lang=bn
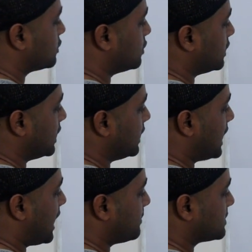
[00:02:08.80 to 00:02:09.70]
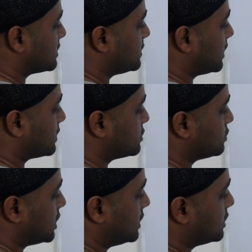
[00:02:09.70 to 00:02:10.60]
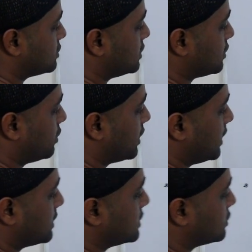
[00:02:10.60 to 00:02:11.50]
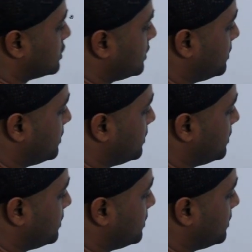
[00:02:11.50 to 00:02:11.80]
তো এই আর ব্যাসার্ধের একটা সুতা দিয়ে যদি ঘুরে সে যদি